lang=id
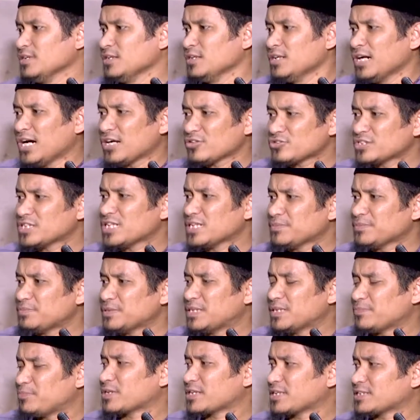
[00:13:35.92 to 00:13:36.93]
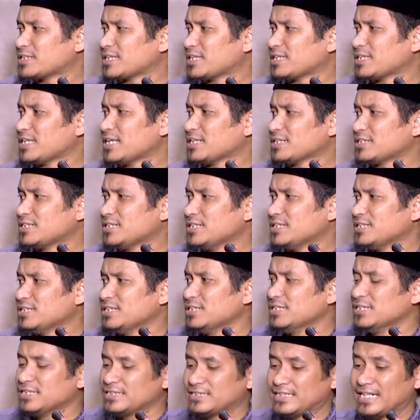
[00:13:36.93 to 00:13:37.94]
Harusnya lebih diperketat lagi.
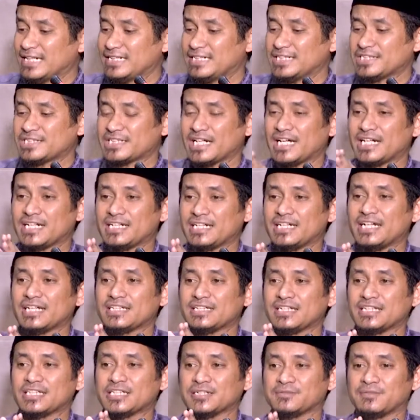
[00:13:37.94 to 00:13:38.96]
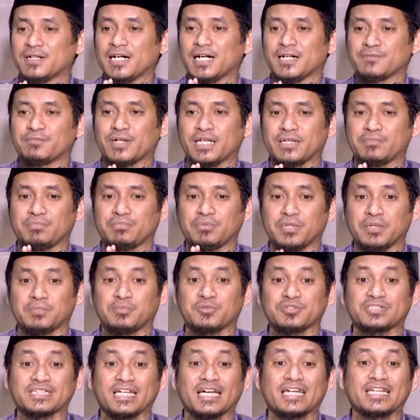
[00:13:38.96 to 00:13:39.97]
Jadi syariat itu Bapak Ibu Ibu
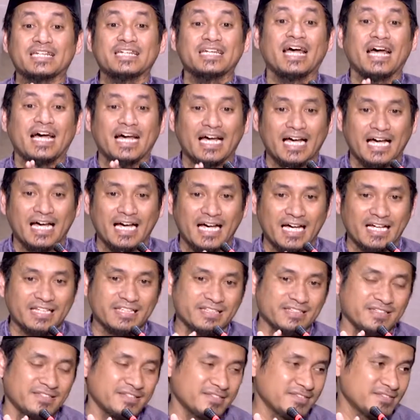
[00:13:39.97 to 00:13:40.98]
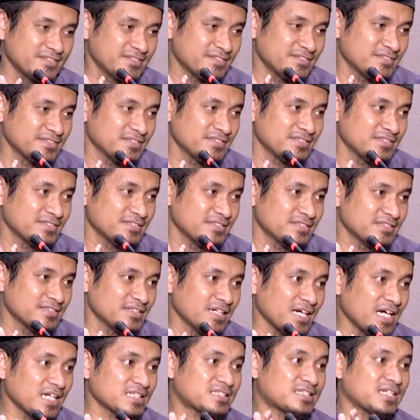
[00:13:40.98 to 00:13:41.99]
syariat
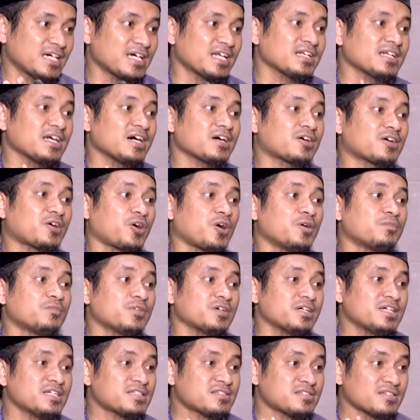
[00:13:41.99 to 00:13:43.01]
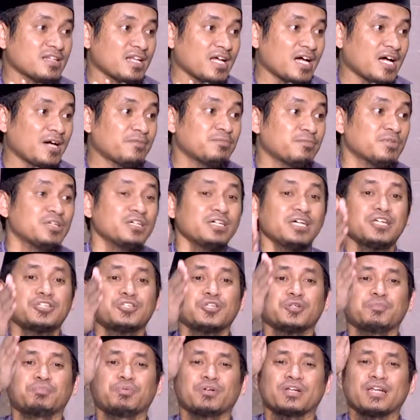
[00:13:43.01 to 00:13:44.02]
ajaran agama Islam
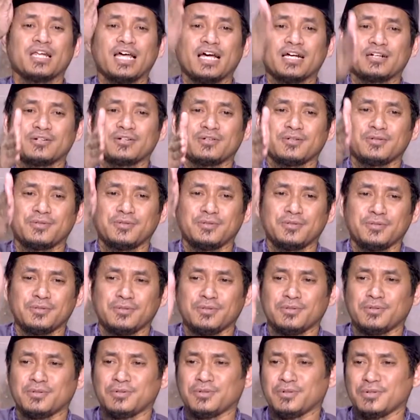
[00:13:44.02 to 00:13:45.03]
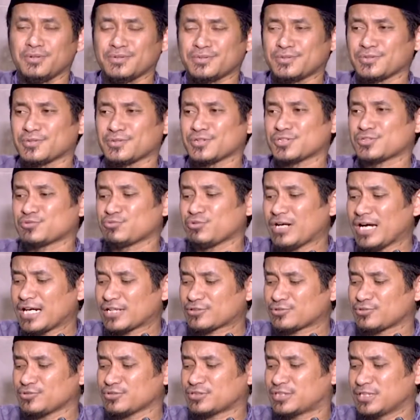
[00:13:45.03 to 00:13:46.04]
itu berlaku terus
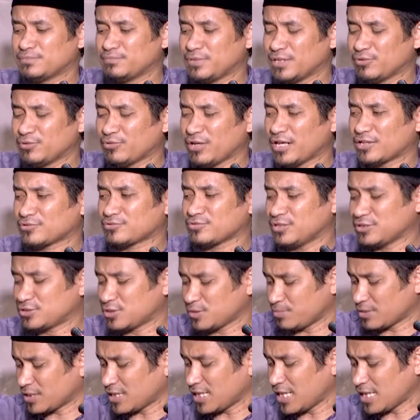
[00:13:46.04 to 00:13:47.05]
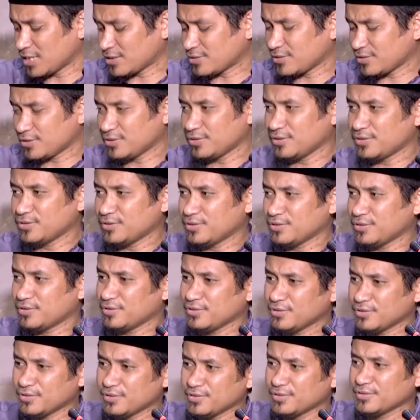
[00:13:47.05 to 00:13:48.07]
waktu demi waktu itu berlaku
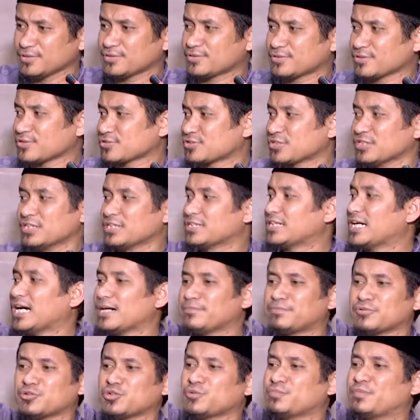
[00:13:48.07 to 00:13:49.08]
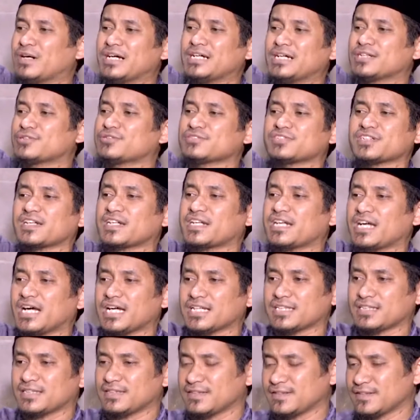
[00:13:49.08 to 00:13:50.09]
terus nggak berubah itu syariat